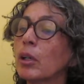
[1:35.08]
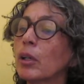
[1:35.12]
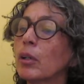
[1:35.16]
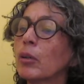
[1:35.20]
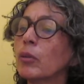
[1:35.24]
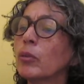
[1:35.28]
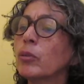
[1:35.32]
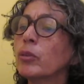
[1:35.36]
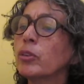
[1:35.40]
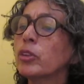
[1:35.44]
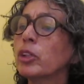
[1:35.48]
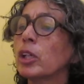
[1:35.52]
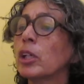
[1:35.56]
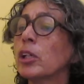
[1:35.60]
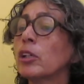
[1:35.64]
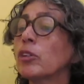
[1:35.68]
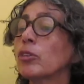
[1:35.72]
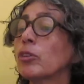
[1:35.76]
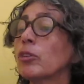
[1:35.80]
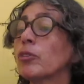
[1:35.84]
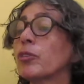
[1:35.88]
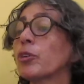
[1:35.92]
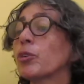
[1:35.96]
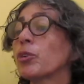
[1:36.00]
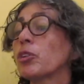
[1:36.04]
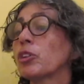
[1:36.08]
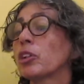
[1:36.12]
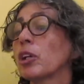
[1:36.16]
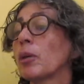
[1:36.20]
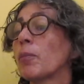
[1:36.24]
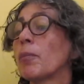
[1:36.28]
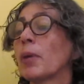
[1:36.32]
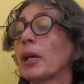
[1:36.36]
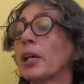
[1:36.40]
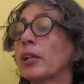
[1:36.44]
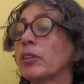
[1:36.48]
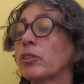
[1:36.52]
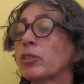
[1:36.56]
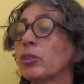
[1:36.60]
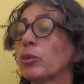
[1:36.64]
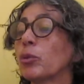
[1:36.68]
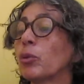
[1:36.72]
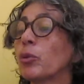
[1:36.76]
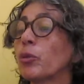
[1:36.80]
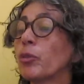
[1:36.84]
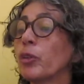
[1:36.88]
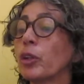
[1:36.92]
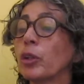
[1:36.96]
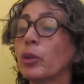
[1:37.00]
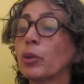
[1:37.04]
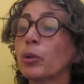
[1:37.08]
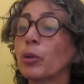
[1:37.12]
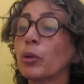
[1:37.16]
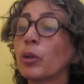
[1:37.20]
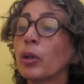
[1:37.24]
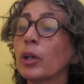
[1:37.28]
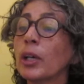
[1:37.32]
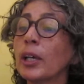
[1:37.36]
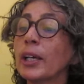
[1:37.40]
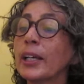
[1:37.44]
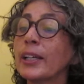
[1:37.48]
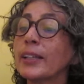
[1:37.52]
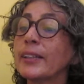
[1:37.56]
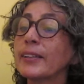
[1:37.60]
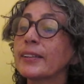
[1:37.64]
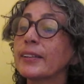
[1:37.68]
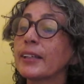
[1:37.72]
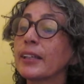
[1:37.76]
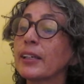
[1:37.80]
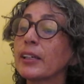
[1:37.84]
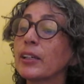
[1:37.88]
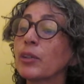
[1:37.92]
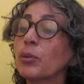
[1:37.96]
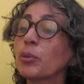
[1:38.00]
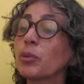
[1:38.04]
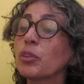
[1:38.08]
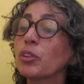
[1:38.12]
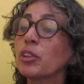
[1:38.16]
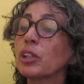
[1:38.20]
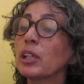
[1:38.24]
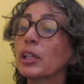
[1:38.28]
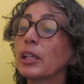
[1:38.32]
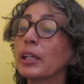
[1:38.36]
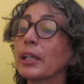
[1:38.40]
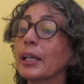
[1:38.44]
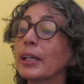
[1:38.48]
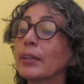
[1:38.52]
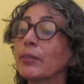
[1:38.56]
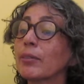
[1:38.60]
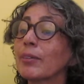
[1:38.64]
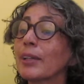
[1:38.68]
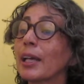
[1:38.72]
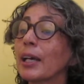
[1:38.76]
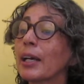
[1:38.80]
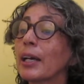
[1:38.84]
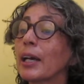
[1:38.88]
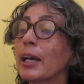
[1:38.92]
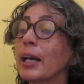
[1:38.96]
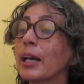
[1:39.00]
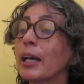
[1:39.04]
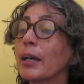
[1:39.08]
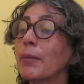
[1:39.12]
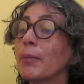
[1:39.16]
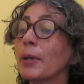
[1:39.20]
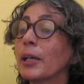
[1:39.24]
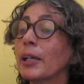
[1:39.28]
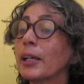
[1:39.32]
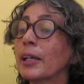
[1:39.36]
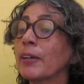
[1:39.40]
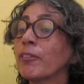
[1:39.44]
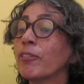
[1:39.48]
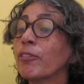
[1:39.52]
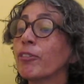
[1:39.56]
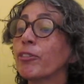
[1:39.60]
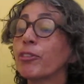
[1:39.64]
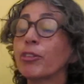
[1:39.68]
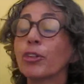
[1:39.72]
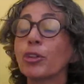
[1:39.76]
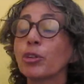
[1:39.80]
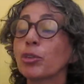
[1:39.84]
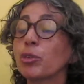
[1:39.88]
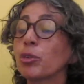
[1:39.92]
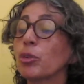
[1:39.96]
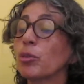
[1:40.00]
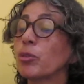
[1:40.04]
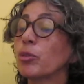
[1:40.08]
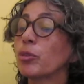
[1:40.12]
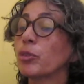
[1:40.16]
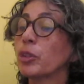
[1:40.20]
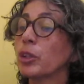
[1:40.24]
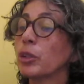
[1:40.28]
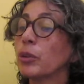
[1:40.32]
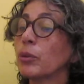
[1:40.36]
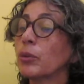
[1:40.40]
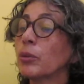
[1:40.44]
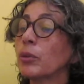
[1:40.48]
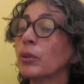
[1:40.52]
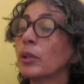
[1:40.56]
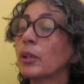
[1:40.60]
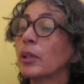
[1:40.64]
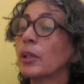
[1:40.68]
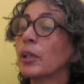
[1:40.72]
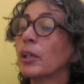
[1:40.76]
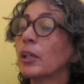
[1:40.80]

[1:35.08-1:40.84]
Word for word: Um dia resolveu chamar-se do ouvidor sem que o Senado da Câmara fosse ouvido.